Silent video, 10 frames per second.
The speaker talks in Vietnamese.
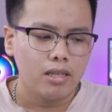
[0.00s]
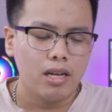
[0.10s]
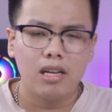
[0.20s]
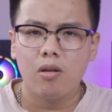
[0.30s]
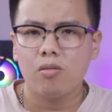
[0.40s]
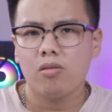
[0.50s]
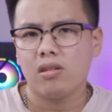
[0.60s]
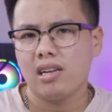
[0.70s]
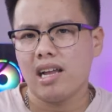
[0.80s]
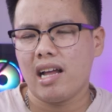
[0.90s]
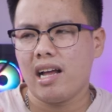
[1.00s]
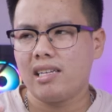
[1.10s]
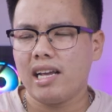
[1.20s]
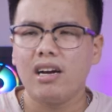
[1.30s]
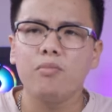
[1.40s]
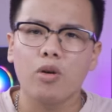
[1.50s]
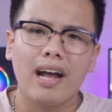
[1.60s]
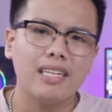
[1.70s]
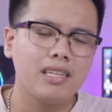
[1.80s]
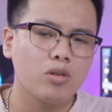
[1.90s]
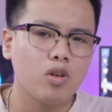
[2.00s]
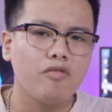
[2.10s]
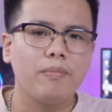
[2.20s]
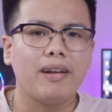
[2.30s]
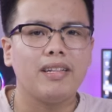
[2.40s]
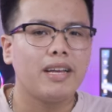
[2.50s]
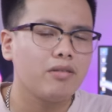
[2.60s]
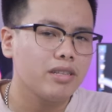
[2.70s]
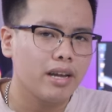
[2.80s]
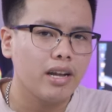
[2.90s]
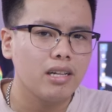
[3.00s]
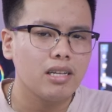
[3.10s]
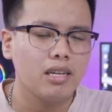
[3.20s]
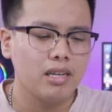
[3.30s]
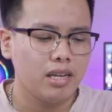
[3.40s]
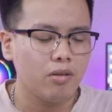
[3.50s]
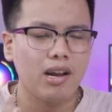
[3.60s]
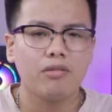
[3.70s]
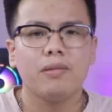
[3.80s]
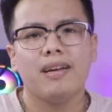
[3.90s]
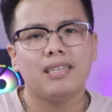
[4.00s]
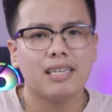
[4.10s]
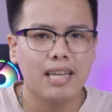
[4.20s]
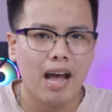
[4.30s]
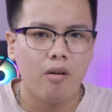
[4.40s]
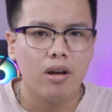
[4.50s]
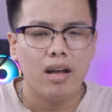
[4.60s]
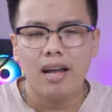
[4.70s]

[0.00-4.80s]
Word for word: thì liệu là rẻ hơn 1-2 triệu so với phiên bản Intel như thế thì hiệu năng của chiếc máy này ra sao,